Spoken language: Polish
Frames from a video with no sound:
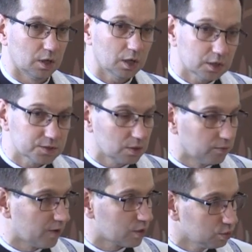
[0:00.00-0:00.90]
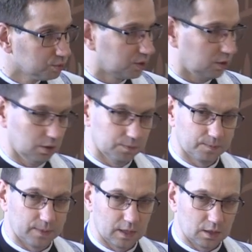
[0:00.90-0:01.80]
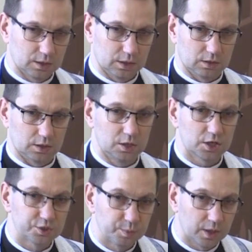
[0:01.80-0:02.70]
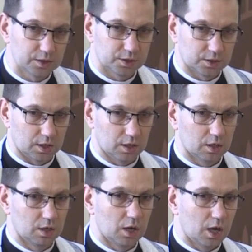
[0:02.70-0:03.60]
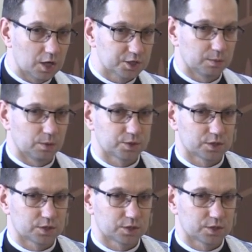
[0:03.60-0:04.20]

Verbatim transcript: Jakie są warunki, te niezbędne, ażeby